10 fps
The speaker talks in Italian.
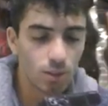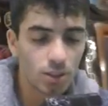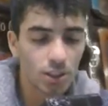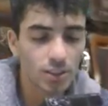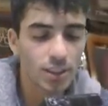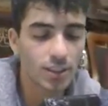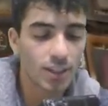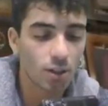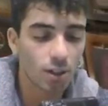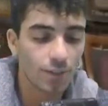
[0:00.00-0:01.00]
17
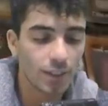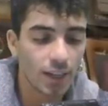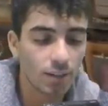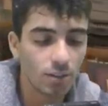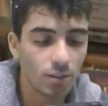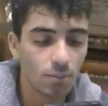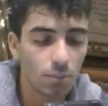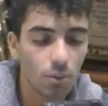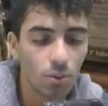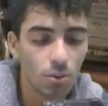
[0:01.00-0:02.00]
Drago di Letano,
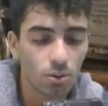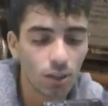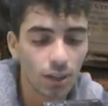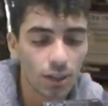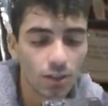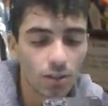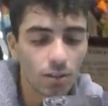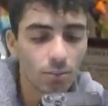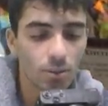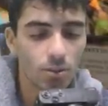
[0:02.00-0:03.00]
molto
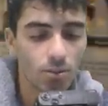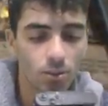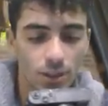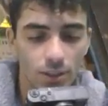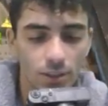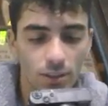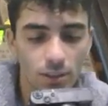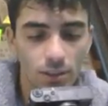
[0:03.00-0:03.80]
carino, molto carino